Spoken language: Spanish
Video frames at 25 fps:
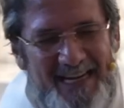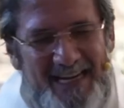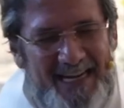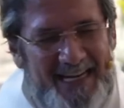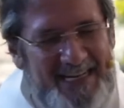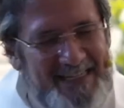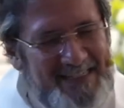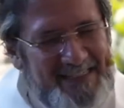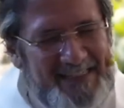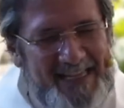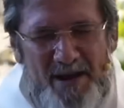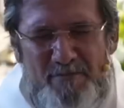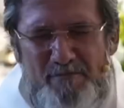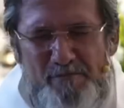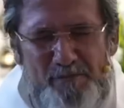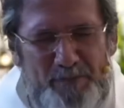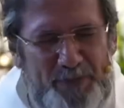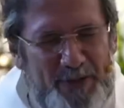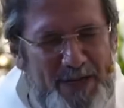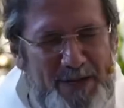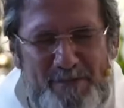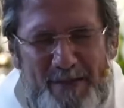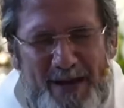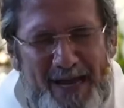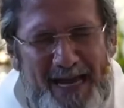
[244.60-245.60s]
está en
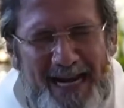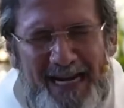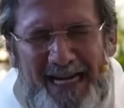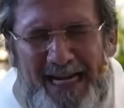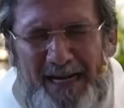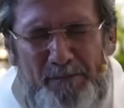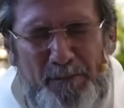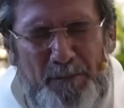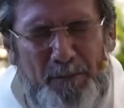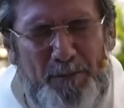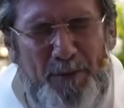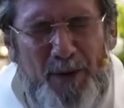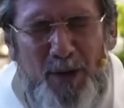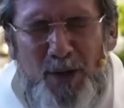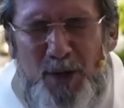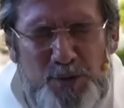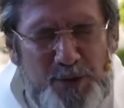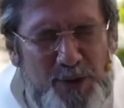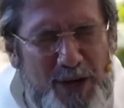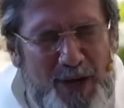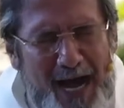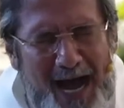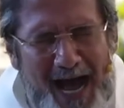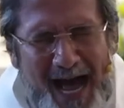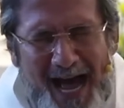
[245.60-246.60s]
primer
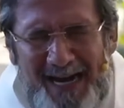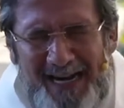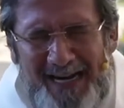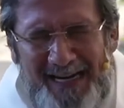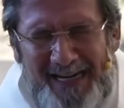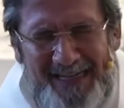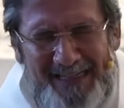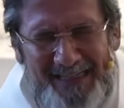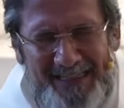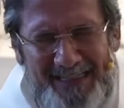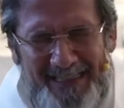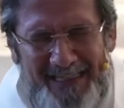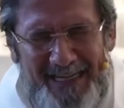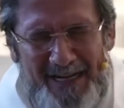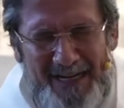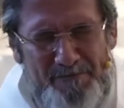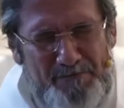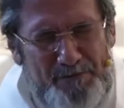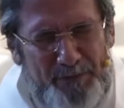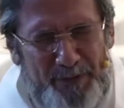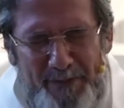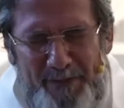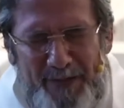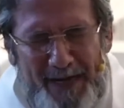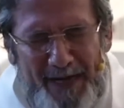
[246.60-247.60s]
lugar, en
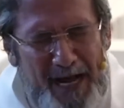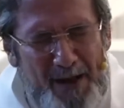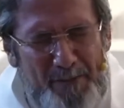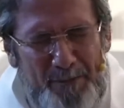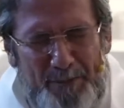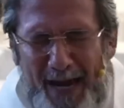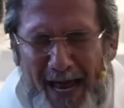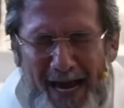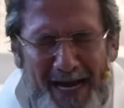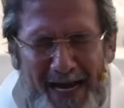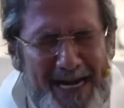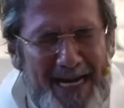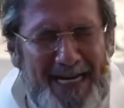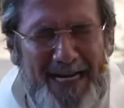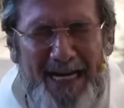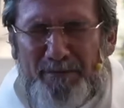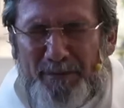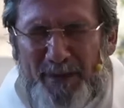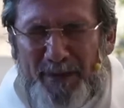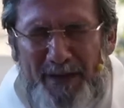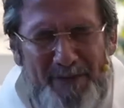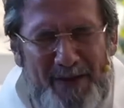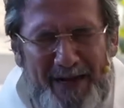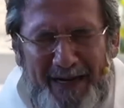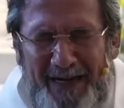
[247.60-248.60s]
primera plana, en el
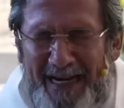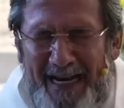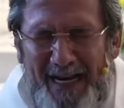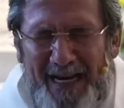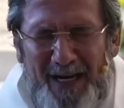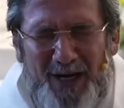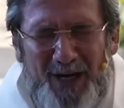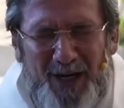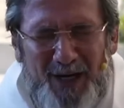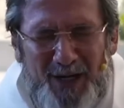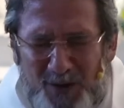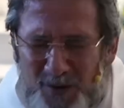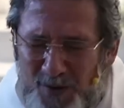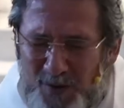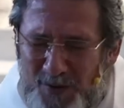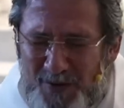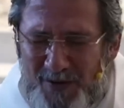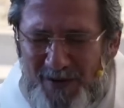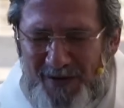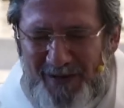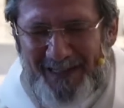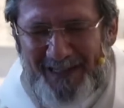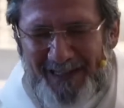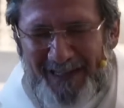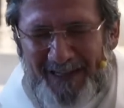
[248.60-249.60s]
primer renglón,
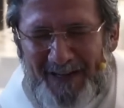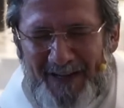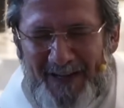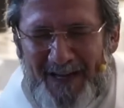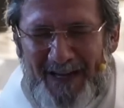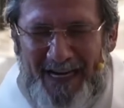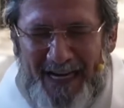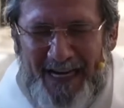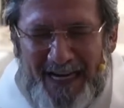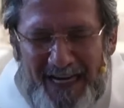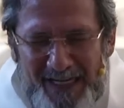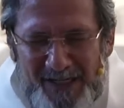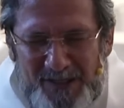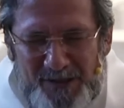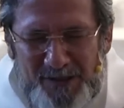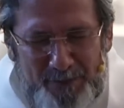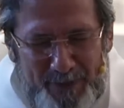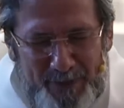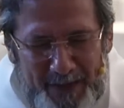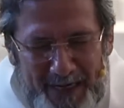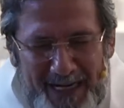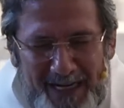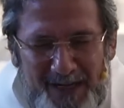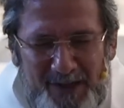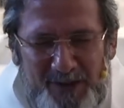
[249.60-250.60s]
el
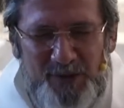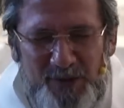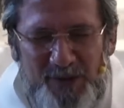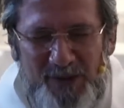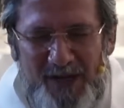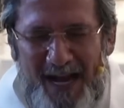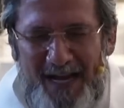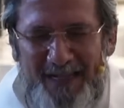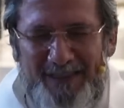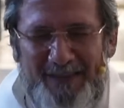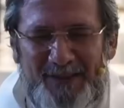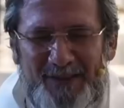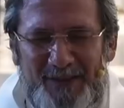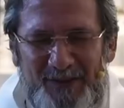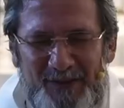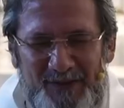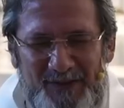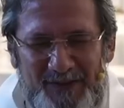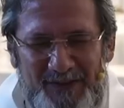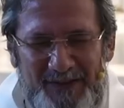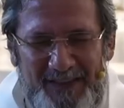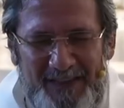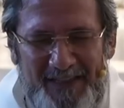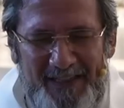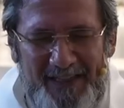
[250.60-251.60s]
Espíritu Santo,
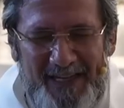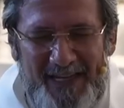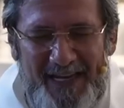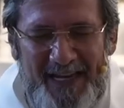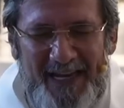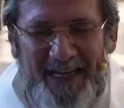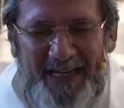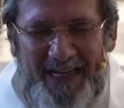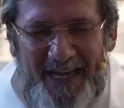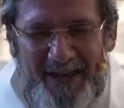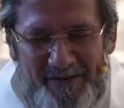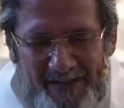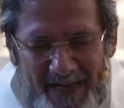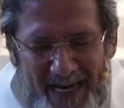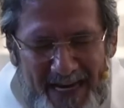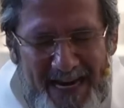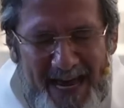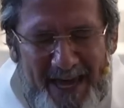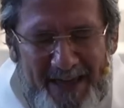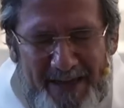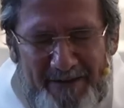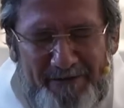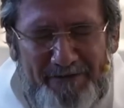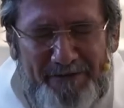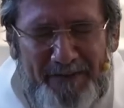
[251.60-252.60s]
que viene
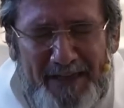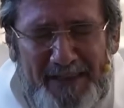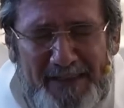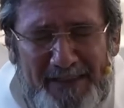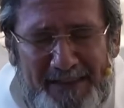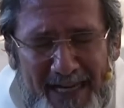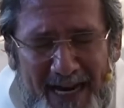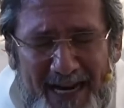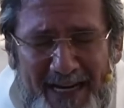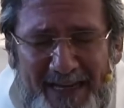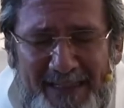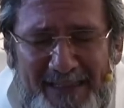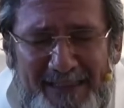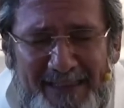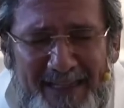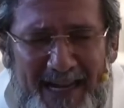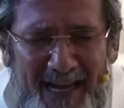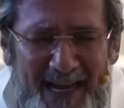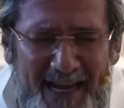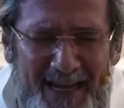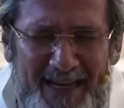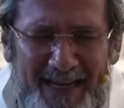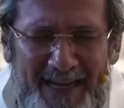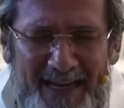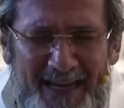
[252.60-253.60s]
a
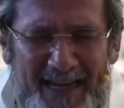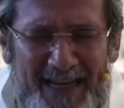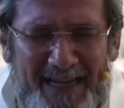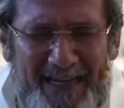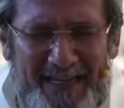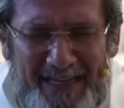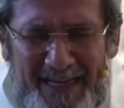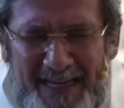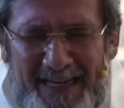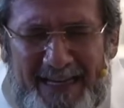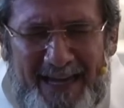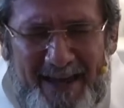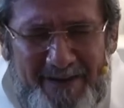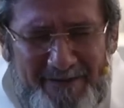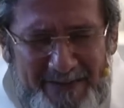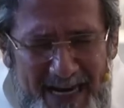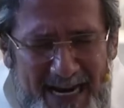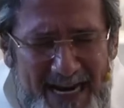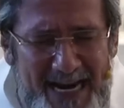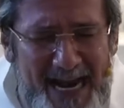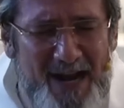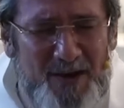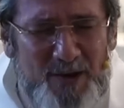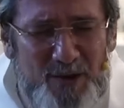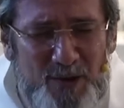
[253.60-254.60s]
defenderte y que
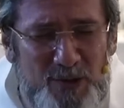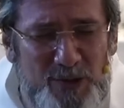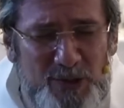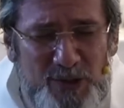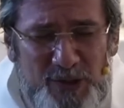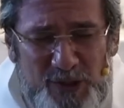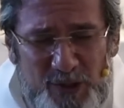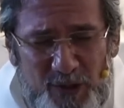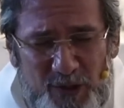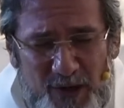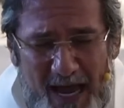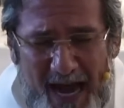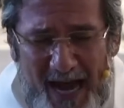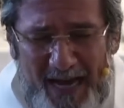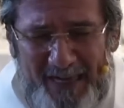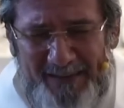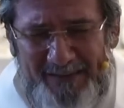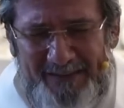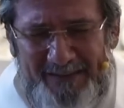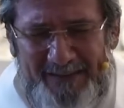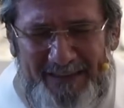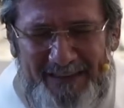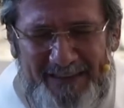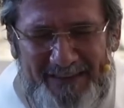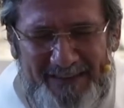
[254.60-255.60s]
viene a
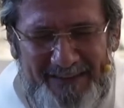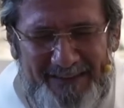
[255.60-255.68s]
consolarte.